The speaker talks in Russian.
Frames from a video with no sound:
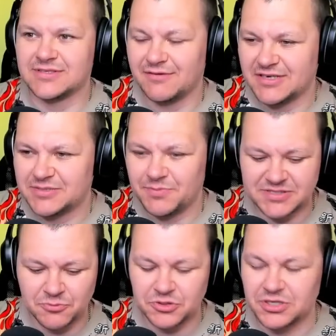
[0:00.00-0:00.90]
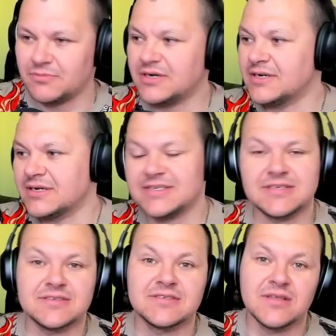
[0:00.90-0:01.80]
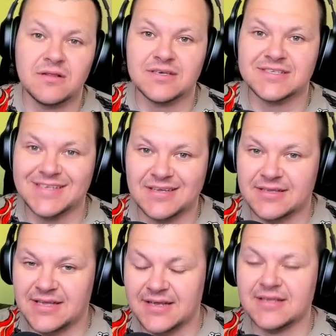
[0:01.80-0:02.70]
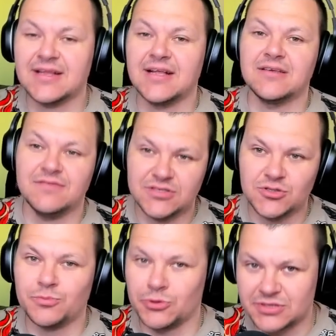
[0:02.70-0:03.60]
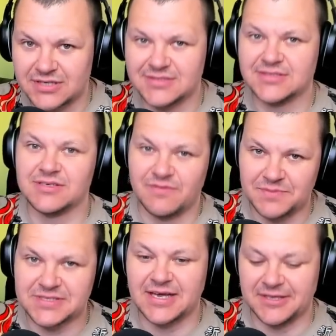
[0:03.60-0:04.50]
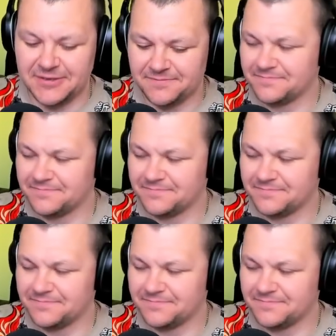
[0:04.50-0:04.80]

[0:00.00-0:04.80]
Давайте посмотрим. Э, кстати, ссыл, ссылка на оригинальное видео по традиции в описании.